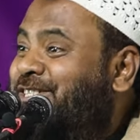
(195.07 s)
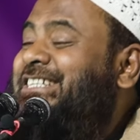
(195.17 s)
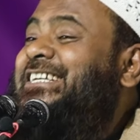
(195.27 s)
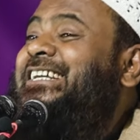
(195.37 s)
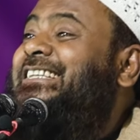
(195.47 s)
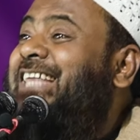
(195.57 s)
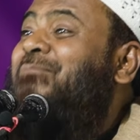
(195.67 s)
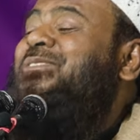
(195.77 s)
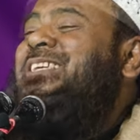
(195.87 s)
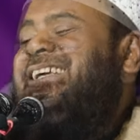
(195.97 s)
স্টেশনে
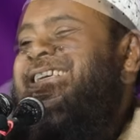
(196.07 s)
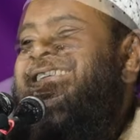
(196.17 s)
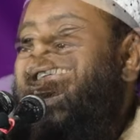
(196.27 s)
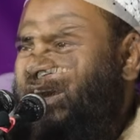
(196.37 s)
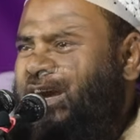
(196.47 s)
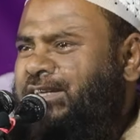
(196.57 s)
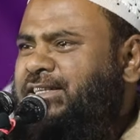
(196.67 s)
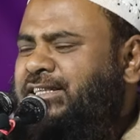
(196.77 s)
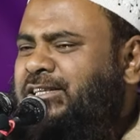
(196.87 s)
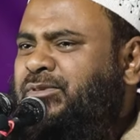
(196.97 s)
থামতে নেই আজকে যে